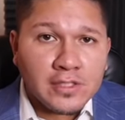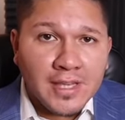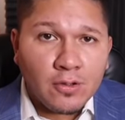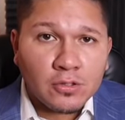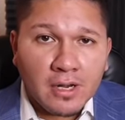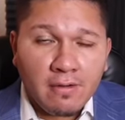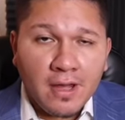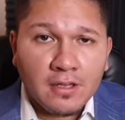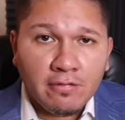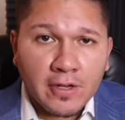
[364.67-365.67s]
estados
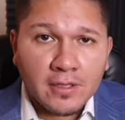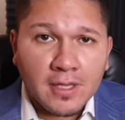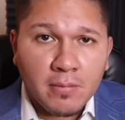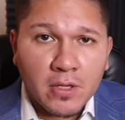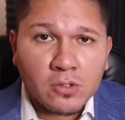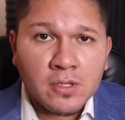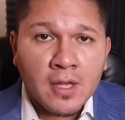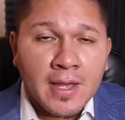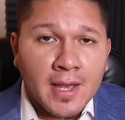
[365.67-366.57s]
trabajan diferente, amigos,